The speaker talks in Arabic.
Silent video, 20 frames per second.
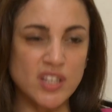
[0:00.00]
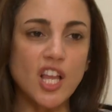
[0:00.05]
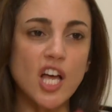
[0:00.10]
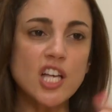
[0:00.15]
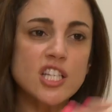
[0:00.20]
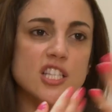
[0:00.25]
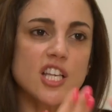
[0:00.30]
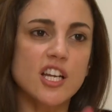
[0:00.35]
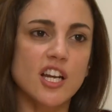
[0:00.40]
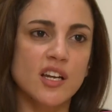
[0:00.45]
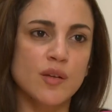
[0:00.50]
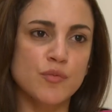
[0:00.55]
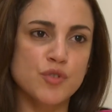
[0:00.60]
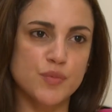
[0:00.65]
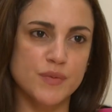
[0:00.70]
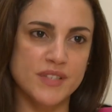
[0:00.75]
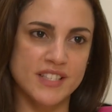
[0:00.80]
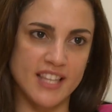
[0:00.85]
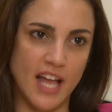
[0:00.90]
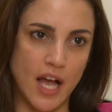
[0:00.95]
تأثر أنا
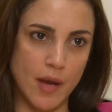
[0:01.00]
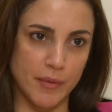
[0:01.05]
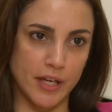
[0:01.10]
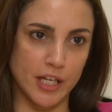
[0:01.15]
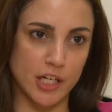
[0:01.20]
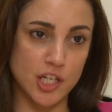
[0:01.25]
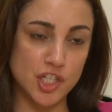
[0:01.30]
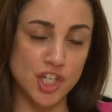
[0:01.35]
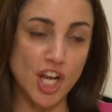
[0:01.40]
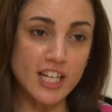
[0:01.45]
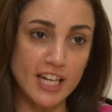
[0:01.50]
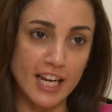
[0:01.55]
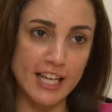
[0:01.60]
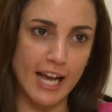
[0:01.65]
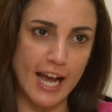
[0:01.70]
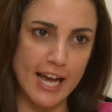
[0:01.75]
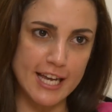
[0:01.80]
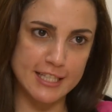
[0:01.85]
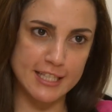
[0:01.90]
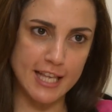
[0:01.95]
مش مستحملة شكلك
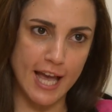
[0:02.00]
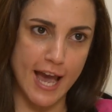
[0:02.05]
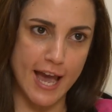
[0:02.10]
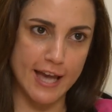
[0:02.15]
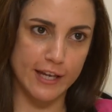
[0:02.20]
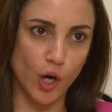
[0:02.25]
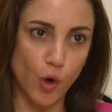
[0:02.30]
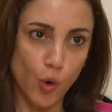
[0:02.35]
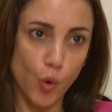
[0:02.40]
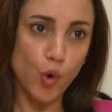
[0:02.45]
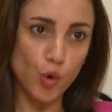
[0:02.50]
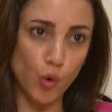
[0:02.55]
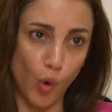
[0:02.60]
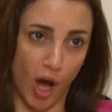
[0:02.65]
عايز حاجة قول